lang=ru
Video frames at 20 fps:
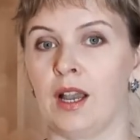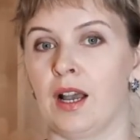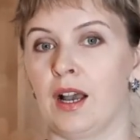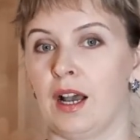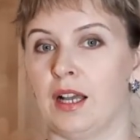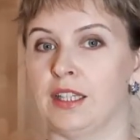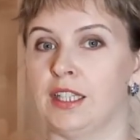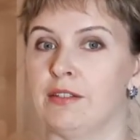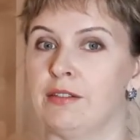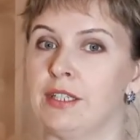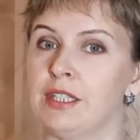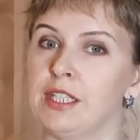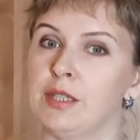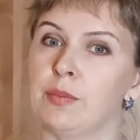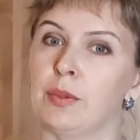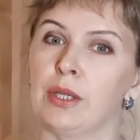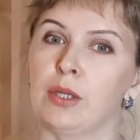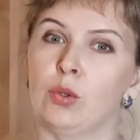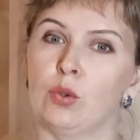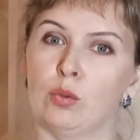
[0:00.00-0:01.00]
А давайте
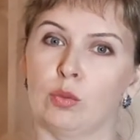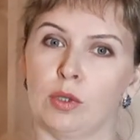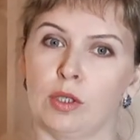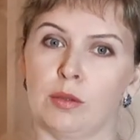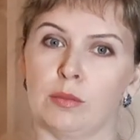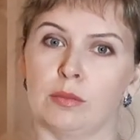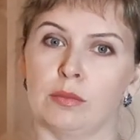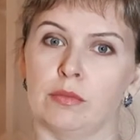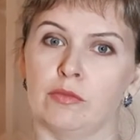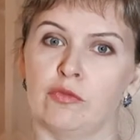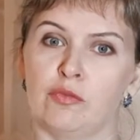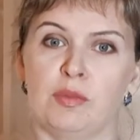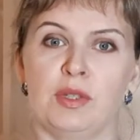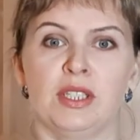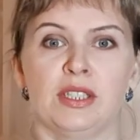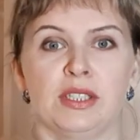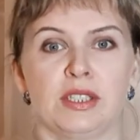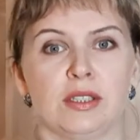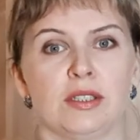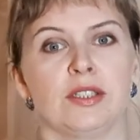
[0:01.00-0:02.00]
подумаем
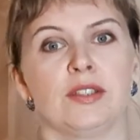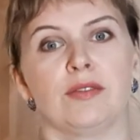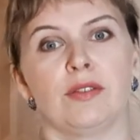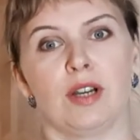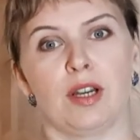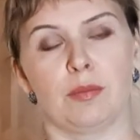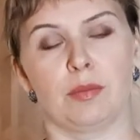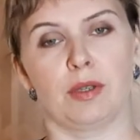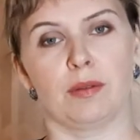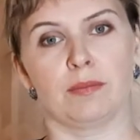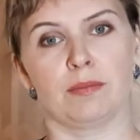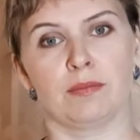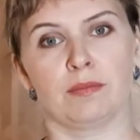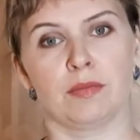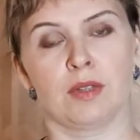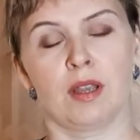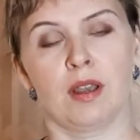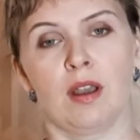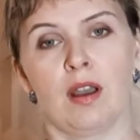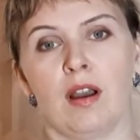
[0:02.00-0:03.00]
вместе с вами.
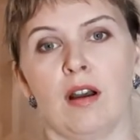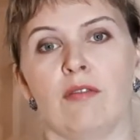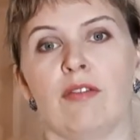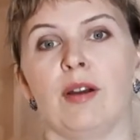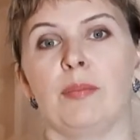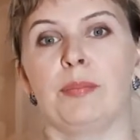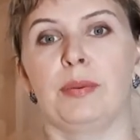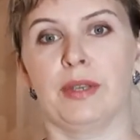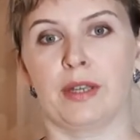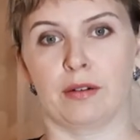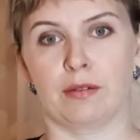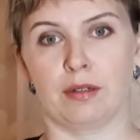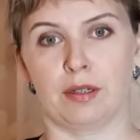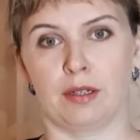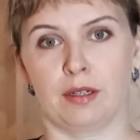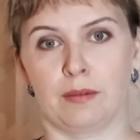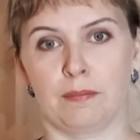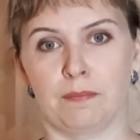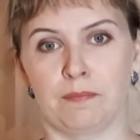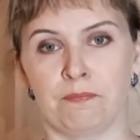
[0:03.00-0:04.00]

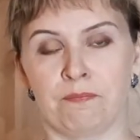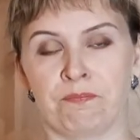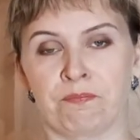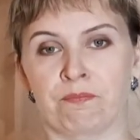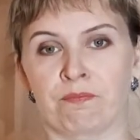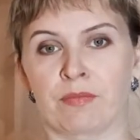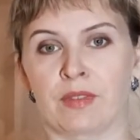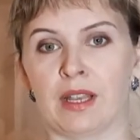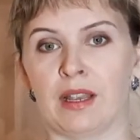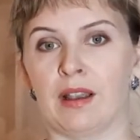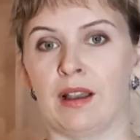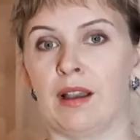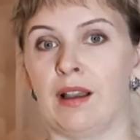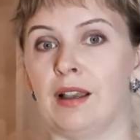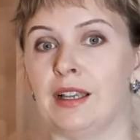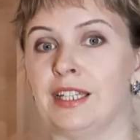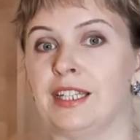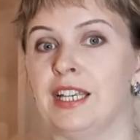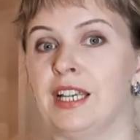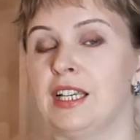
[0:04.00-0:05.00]
Во-первых,
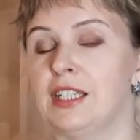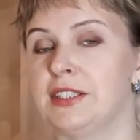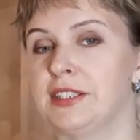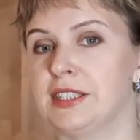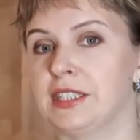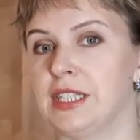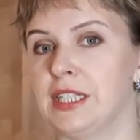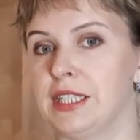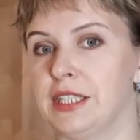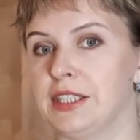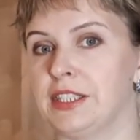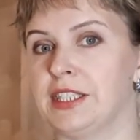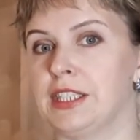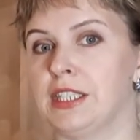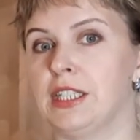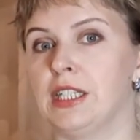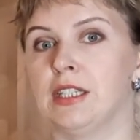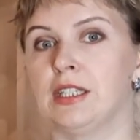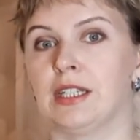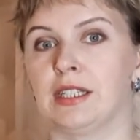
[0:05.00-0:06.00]
есть ли
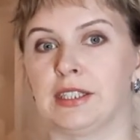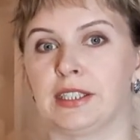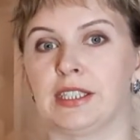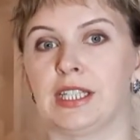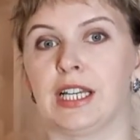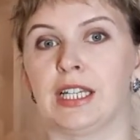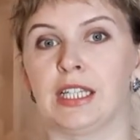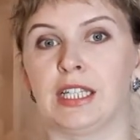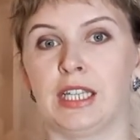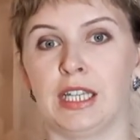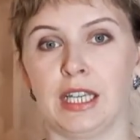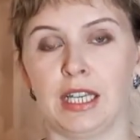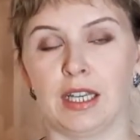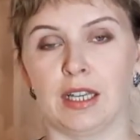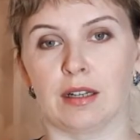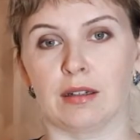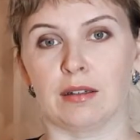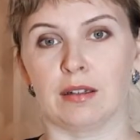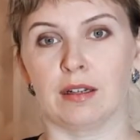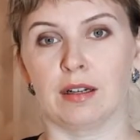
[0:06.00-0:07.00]
среди нас
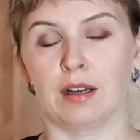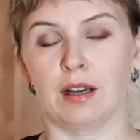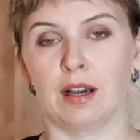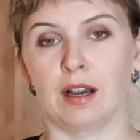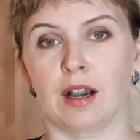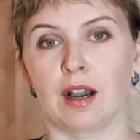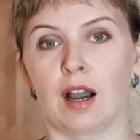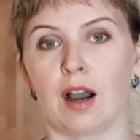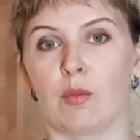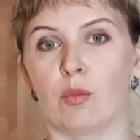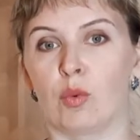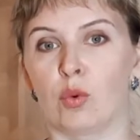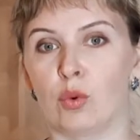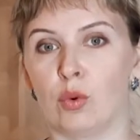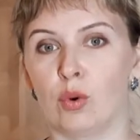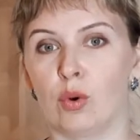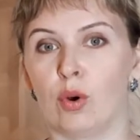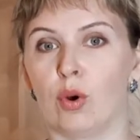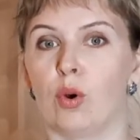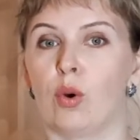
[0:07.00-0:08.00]
такие,
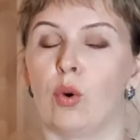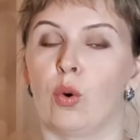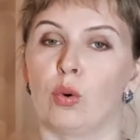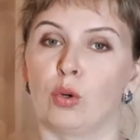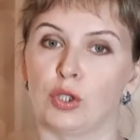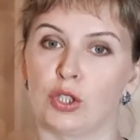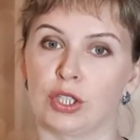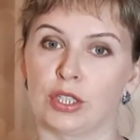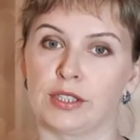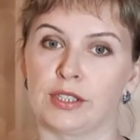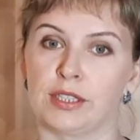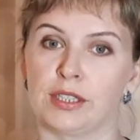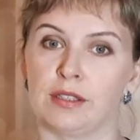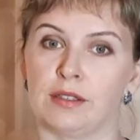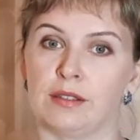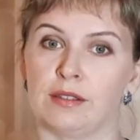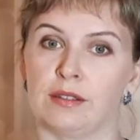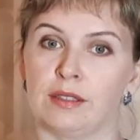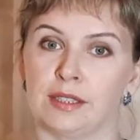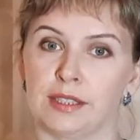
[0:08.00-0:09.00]
кому
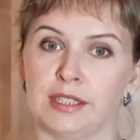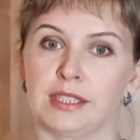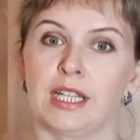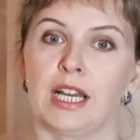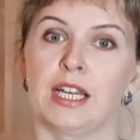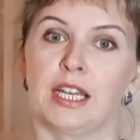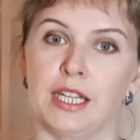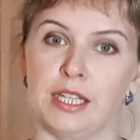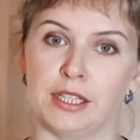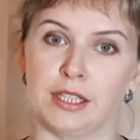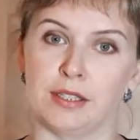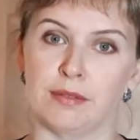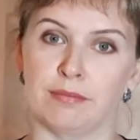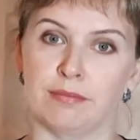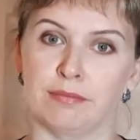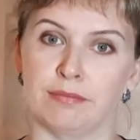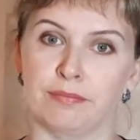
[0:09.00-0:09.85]
хочется стареть?